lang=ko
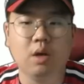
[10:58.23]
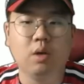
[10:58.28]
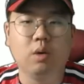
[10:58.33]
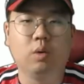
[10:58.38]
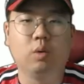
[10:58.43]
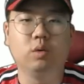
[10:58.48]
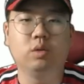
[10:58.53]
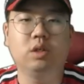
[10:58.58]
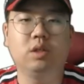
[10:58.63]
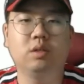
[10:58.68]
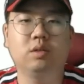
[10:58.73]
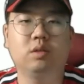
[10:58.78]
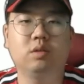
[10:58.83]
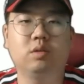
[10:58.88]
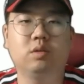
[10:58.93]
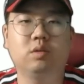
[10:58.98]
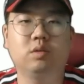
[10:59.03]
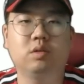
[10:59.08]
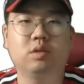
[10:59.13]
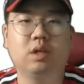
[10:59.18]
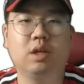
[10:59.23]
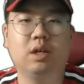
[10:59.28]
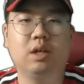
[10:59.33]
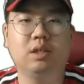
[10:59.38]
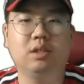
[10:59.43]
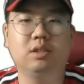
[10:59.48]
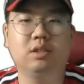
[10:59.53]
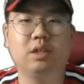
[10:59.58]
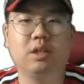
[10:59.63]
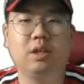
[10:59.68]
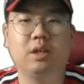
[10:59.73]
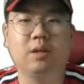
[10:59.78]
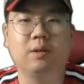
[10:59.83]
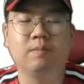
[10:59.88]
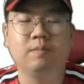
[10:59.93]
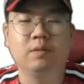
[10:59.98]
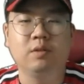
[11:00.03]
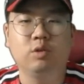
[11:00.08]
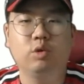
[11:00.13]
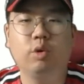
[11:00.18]
오재일 선수가 이제
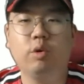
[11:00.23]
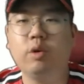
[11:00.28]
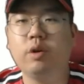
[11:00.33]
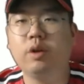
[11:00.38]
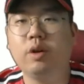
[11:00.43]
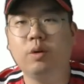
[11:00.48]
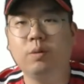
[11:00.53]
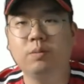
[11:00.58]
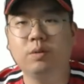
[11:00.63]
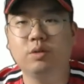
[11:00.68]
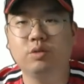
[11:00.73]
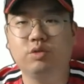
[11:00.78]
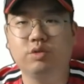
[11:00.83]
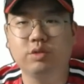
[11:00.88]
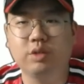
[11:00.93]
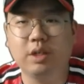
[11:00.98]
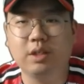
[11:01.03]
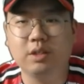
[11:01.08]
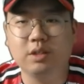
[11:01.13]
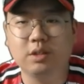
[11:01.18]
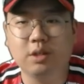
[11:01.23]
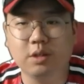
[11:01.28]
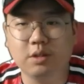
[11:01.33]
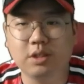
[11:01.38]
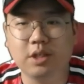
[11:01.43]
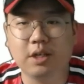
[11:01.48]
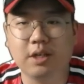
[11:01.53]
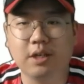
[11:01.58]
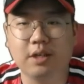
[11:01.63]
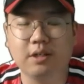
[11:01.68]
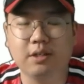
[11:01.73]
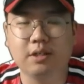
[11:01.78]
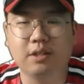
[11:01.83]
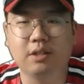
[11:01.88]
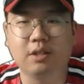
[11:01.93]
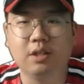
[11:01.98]
토요일에 홈런 두 개를 쳤잖아요.